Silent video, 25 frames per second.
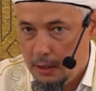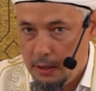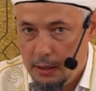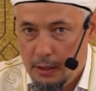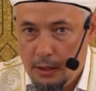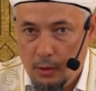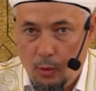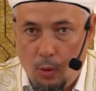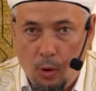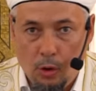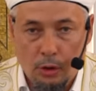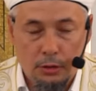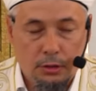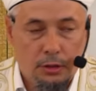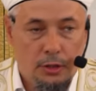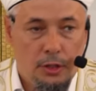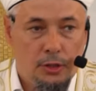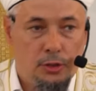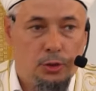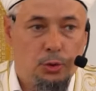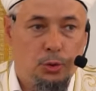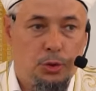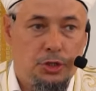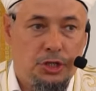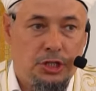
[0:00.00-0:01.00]
И он
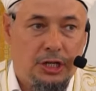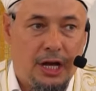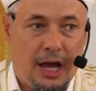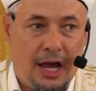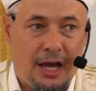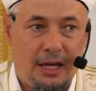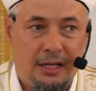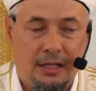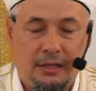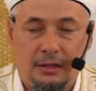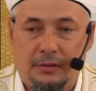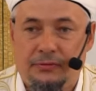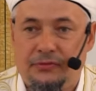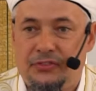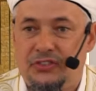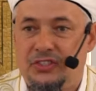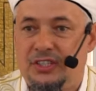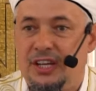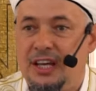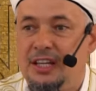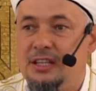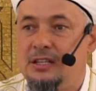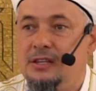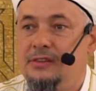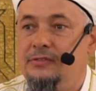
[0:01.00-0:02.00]
изучает
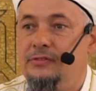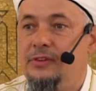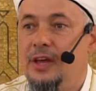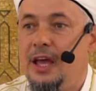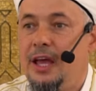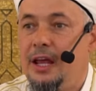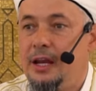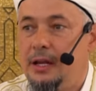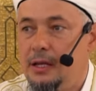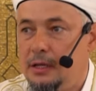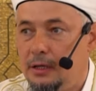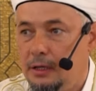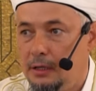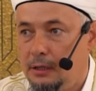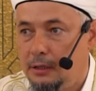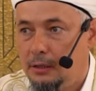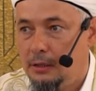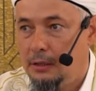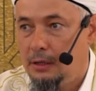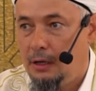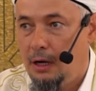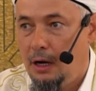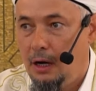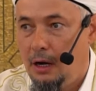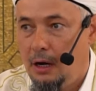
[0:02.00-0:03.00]
все двери,
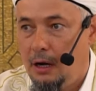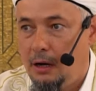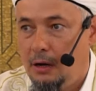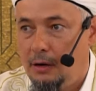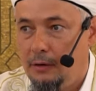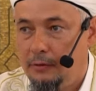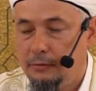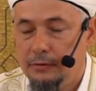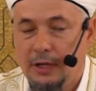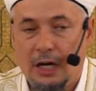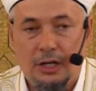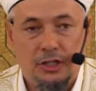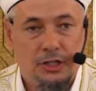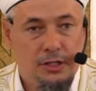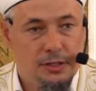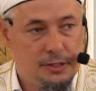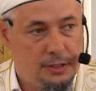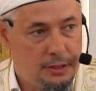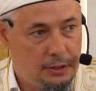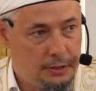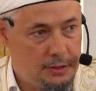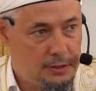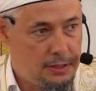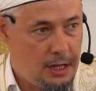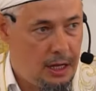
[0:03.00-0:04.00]
в наши
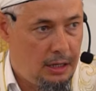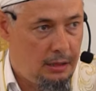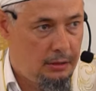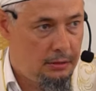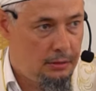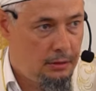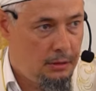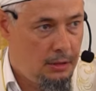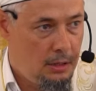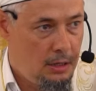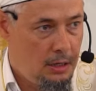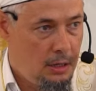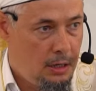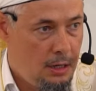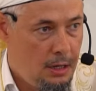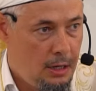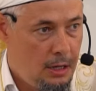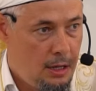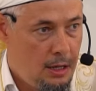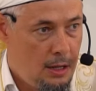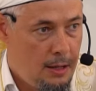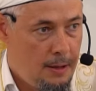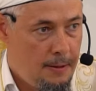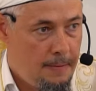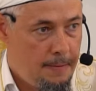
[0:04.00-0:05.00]
сердца.
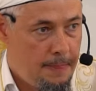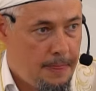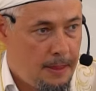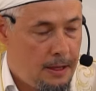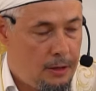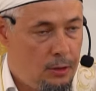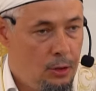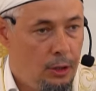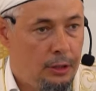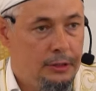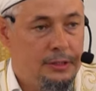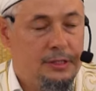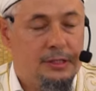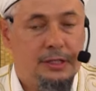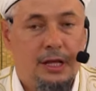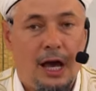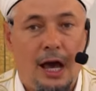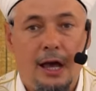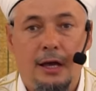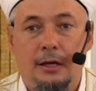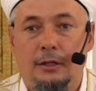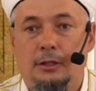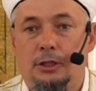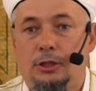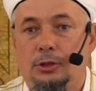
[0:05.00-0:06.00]
И он
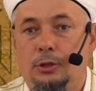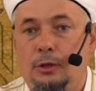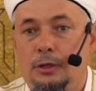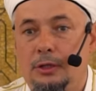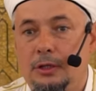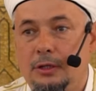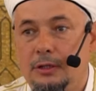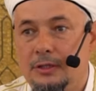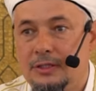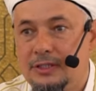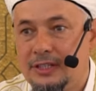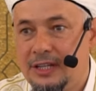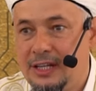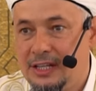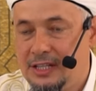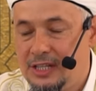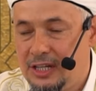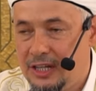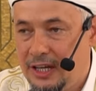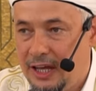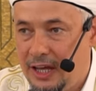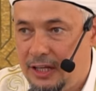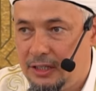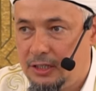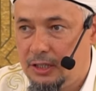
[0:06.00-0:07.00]
знает, что
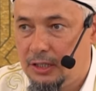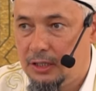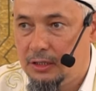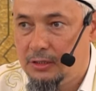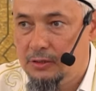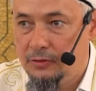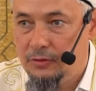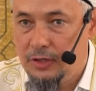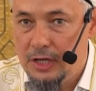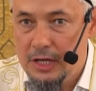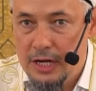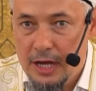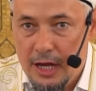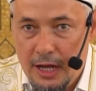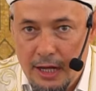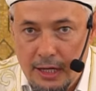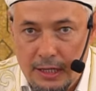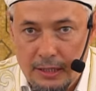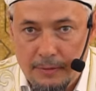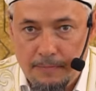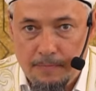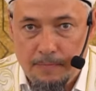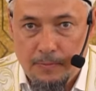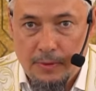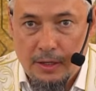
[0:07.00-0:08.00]
среди этих
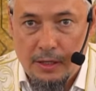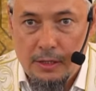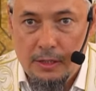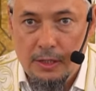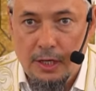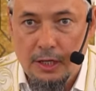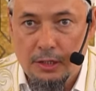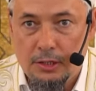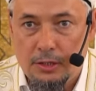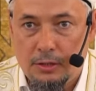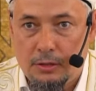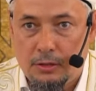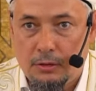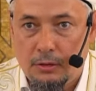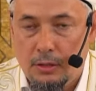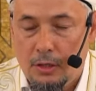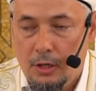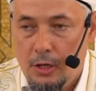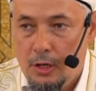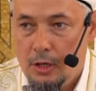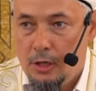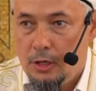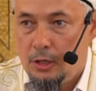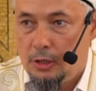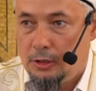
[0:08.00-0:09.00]
дверей есть
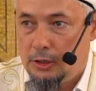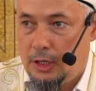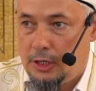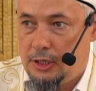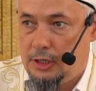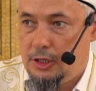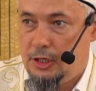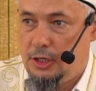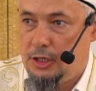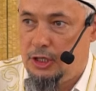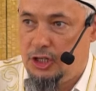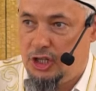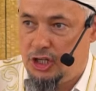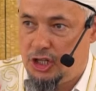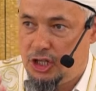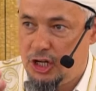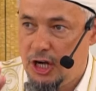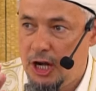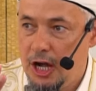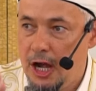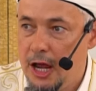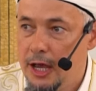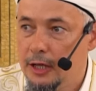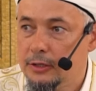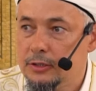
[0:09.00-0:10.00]
такие
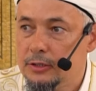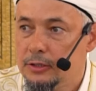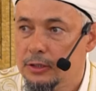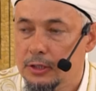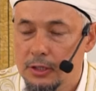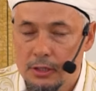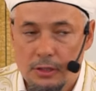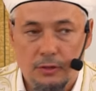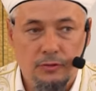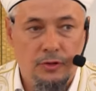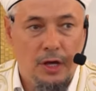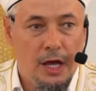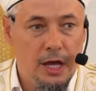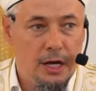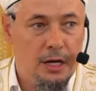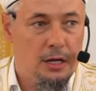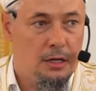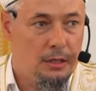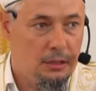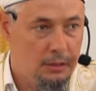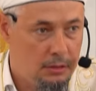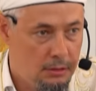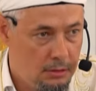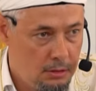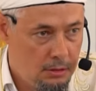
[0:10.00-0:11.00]
железные
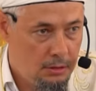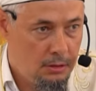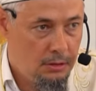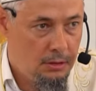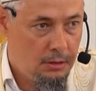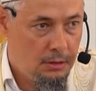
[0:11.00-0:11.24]
двери,